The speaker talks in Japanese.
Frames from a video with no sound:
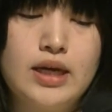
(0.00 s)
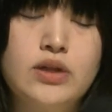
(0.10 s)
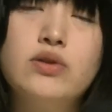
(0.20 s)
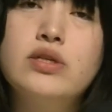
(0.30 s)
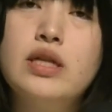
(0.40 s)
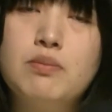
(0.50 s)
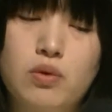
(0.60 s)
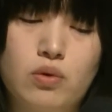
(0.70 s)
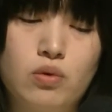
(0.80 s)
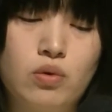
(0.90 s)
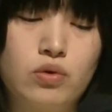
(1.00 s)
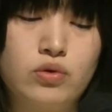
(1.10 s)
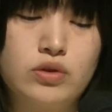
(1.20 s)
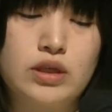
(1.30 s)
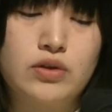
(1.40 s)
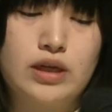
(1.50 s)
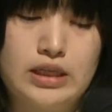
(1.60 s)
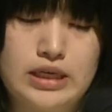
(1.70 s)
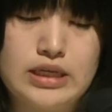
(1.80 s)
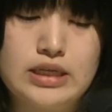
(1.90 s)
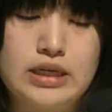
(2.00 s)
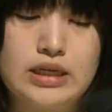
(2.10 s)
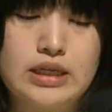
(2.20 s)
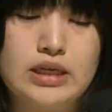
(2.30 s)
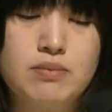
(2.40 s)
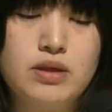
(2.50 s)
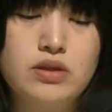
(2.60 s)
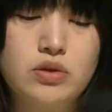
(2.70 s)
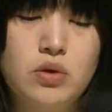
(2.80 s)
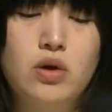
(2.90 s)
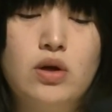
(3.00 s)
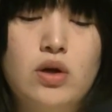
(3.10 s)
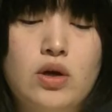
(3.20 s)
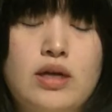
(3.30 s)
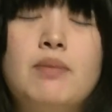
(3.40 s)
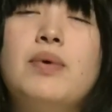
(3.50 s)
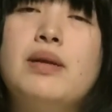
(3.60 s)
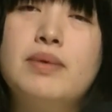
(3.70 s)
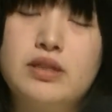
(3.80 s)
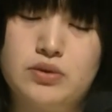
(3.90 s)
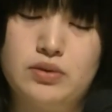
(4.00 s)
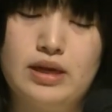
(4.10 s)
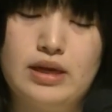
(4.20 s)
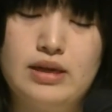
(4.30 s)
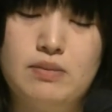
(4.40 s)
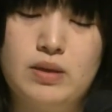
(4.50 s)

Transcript: 一つでも多くの作品に参加できますよう頑張りますので、